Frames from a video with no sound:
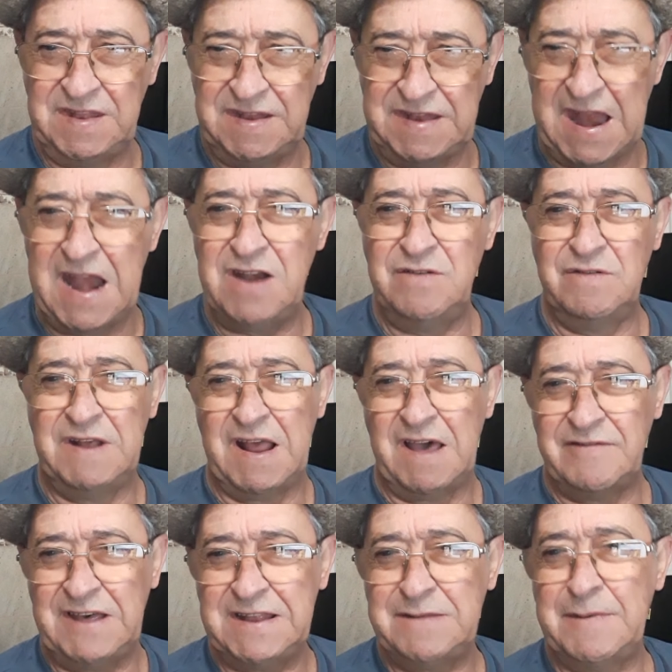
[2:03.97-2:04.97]
Terno,
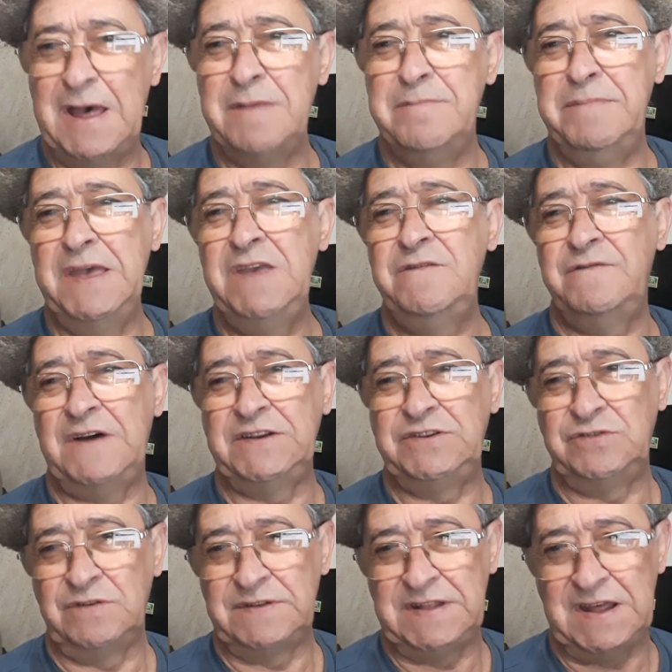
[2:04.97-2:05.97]
gravata, mas bem
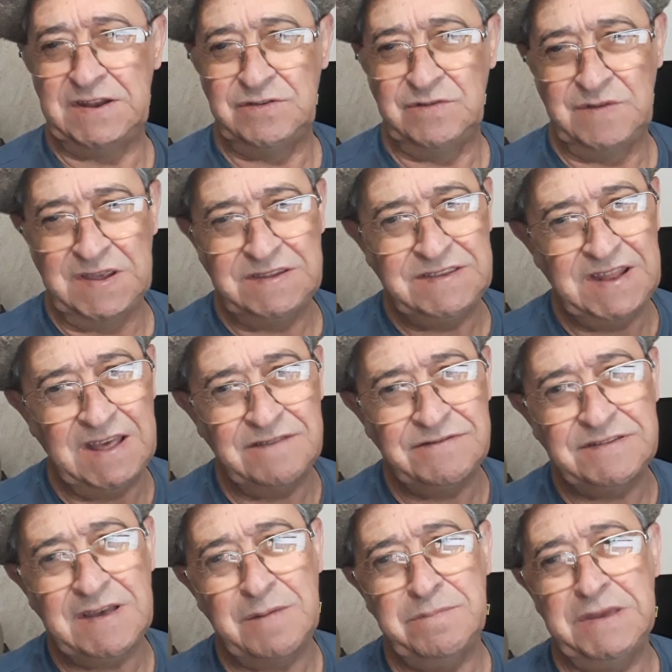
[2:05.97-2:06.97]
enfatiotado. ele se deve
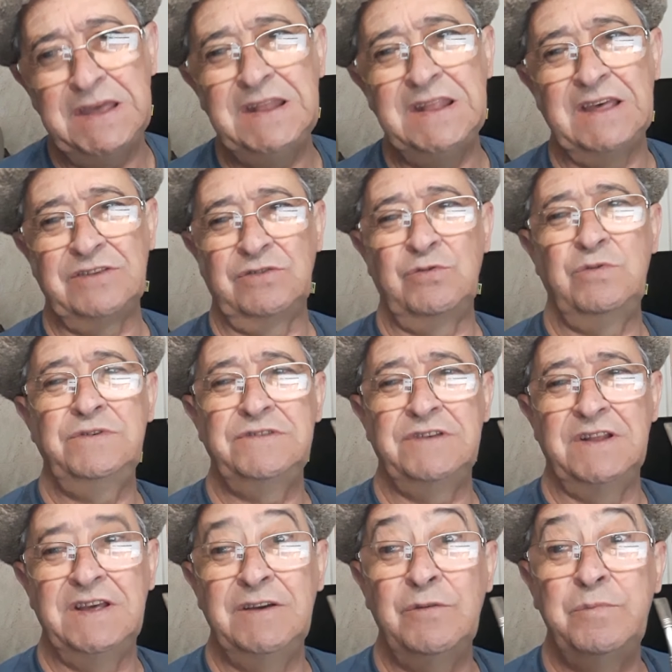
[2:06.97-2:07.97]
saber das coisas,
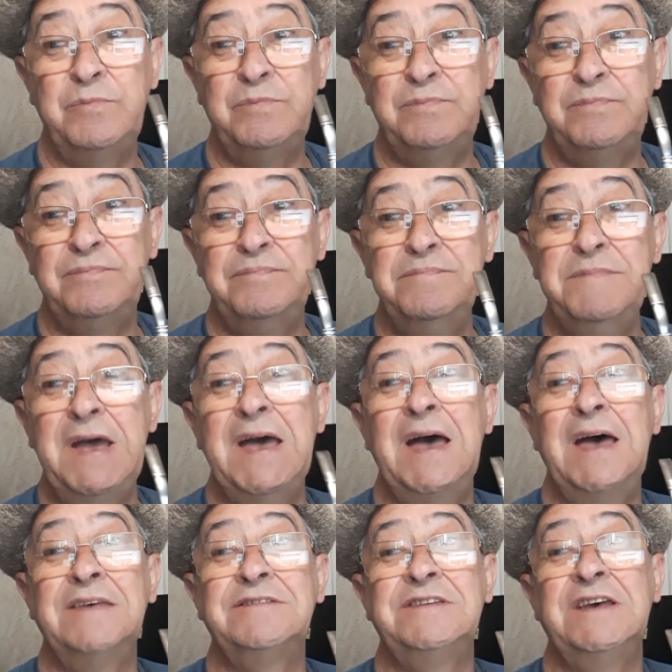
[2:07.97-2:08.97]
né? Eu
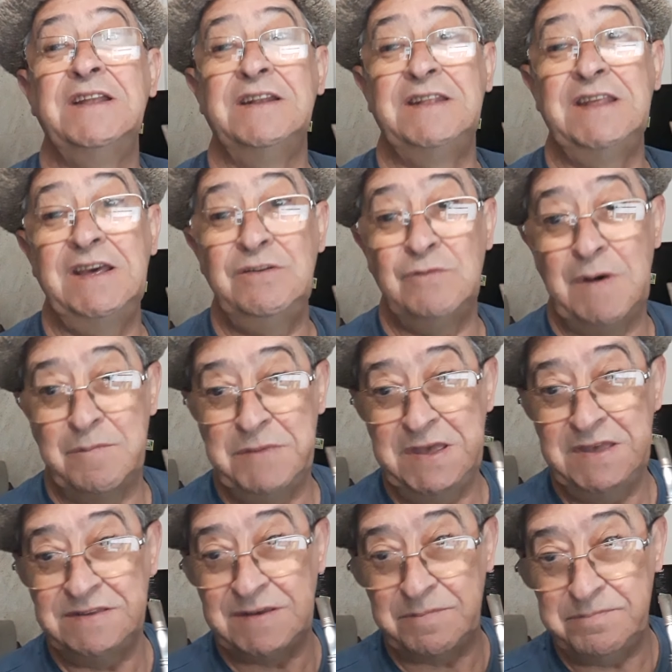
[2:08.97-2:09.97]
me sentei numa
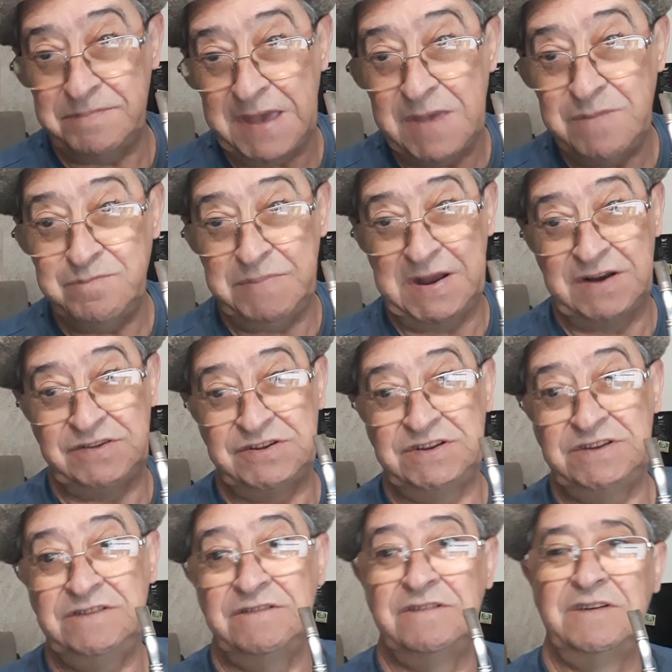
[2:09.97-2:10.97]
mesa bem
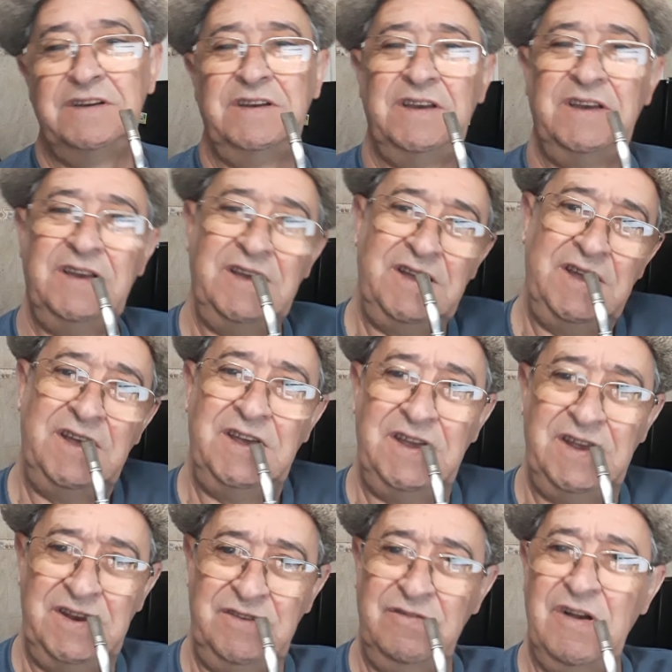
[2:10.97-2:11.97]
pertinho.
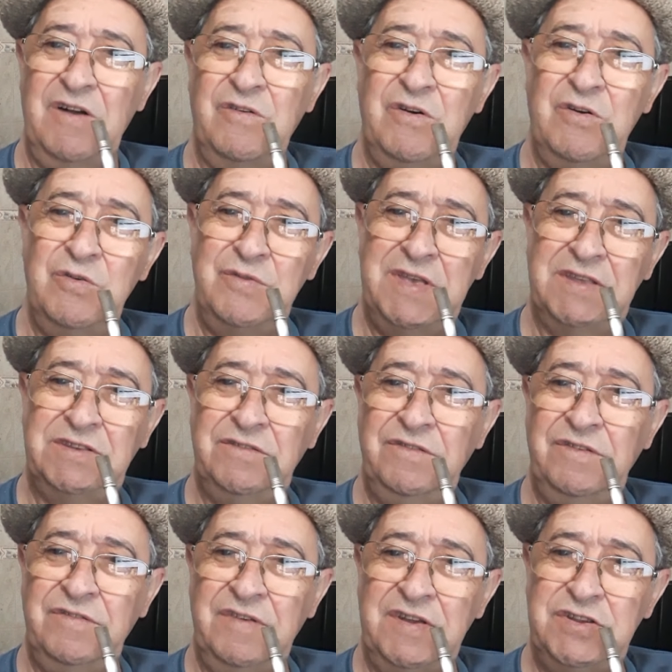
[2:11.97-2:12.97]
agora o que esse
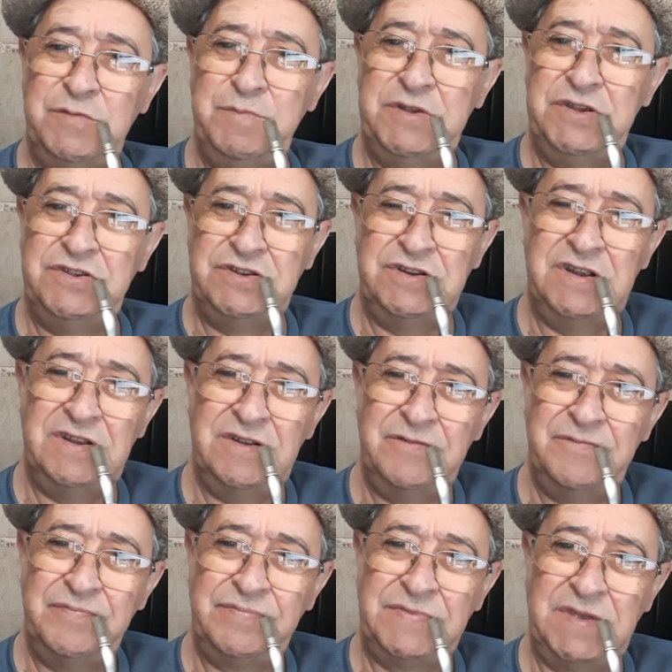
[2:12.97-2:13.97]
vivente pedir,
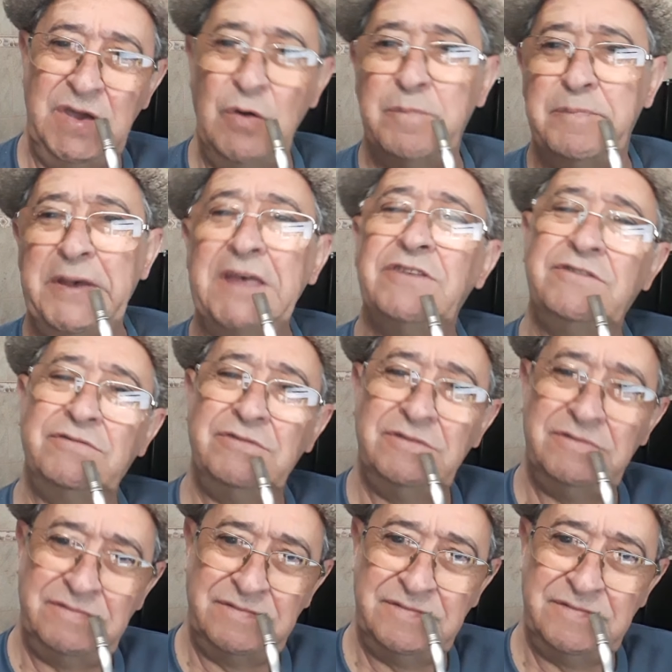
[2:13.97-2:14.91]
eu peço.